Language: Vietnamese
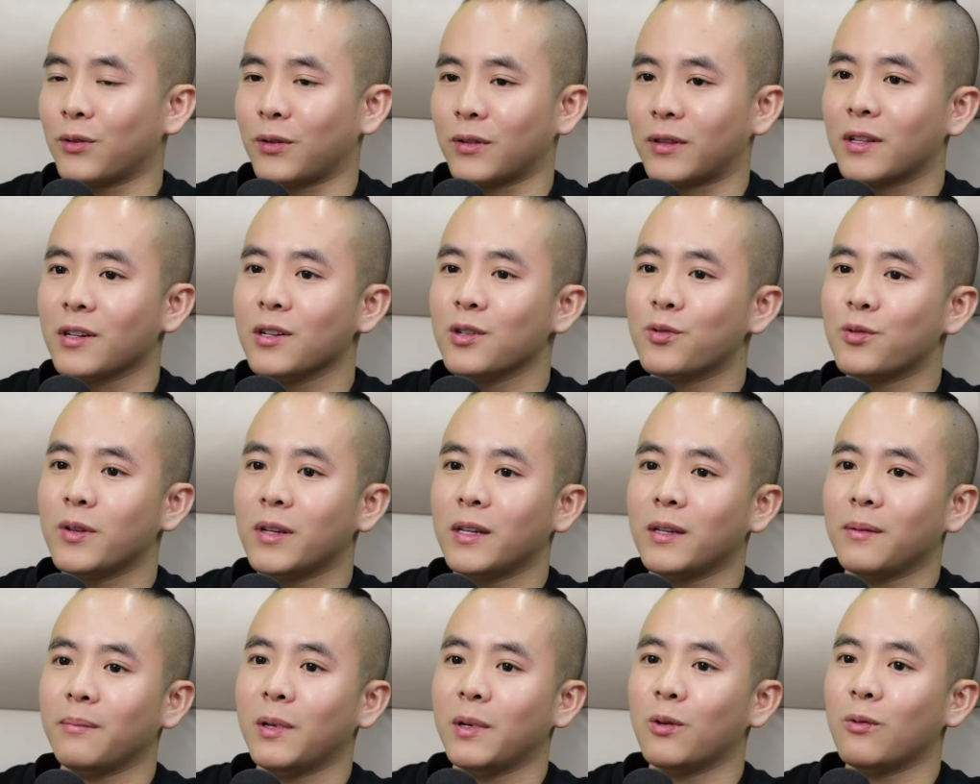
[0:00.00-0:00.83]
rồi tư
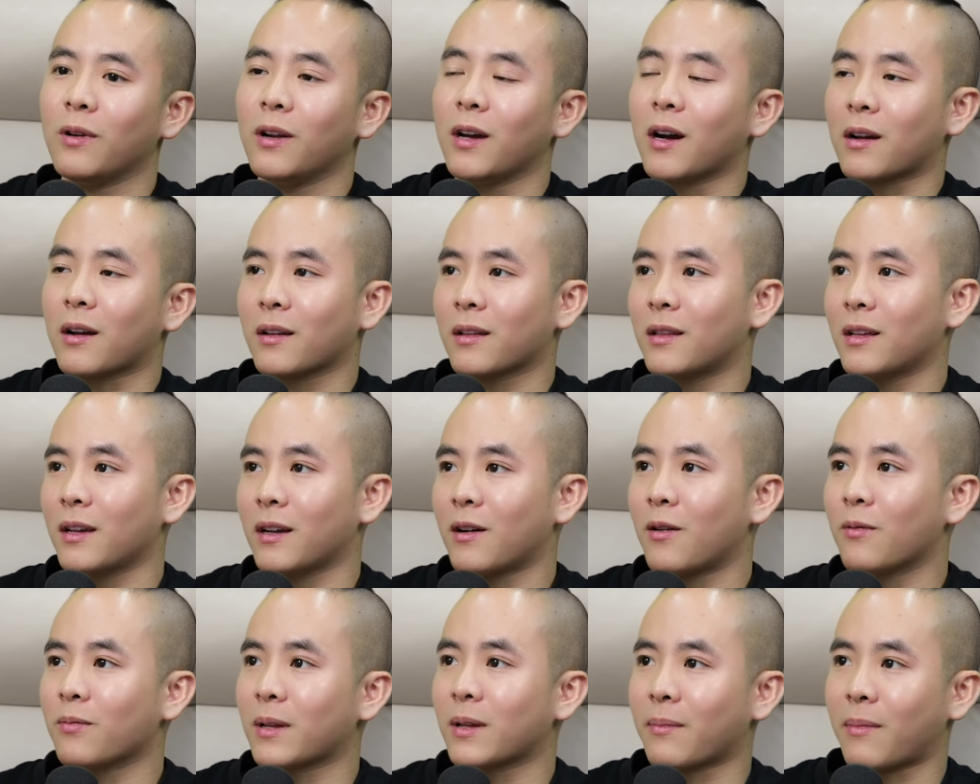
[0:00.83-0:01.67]
duy mưu lược ấy
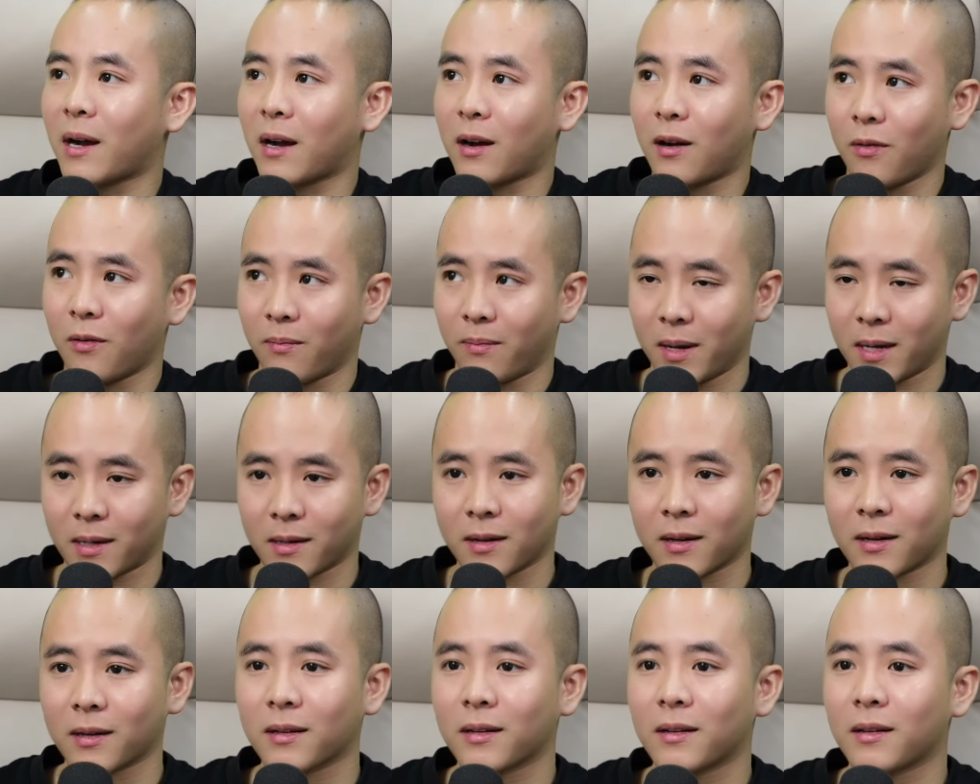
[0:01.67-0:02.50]
thì không thể bằng khổng
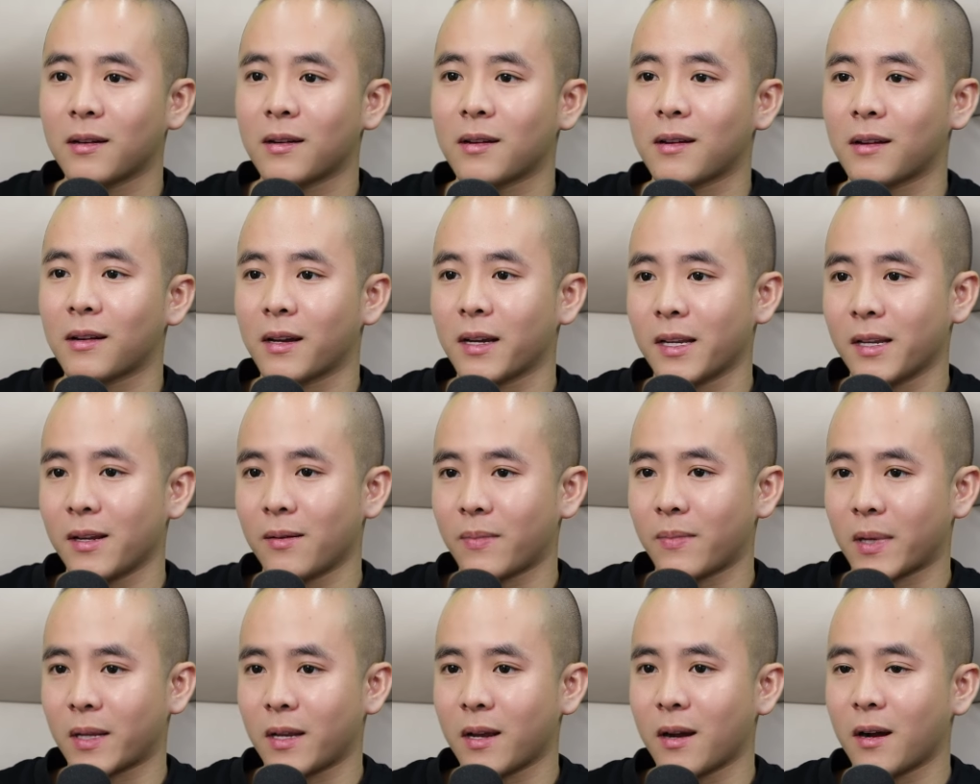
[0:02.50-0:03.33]
minh được đấy
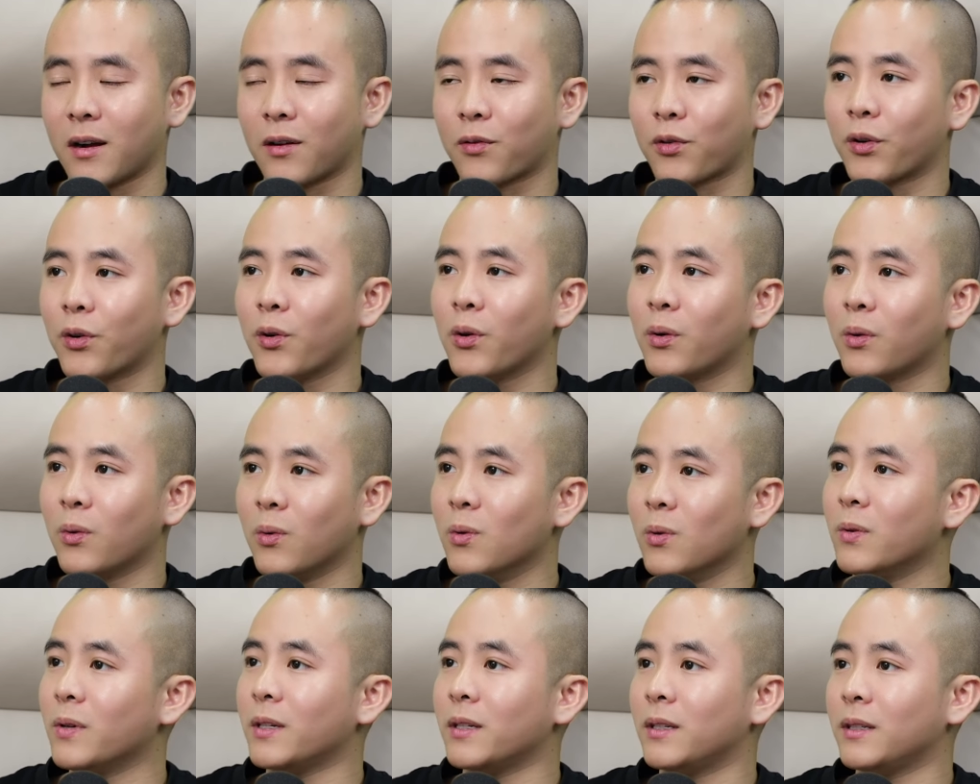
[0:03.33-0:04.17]
nhưng mà nhờ có đội
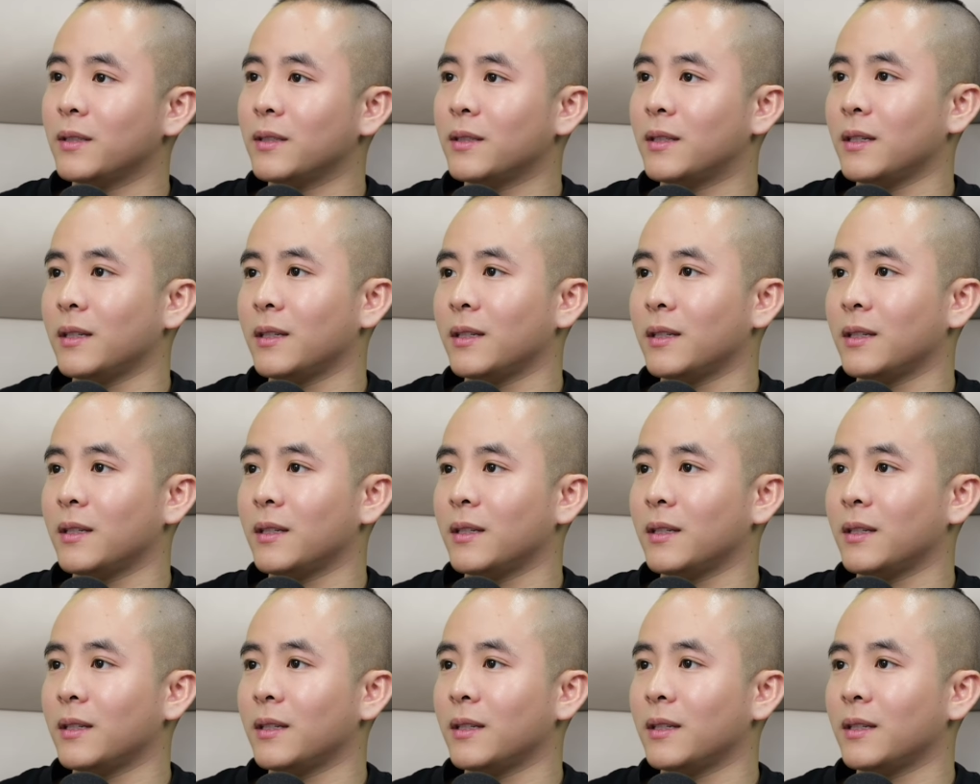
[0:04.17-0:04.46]
ngũ ấy,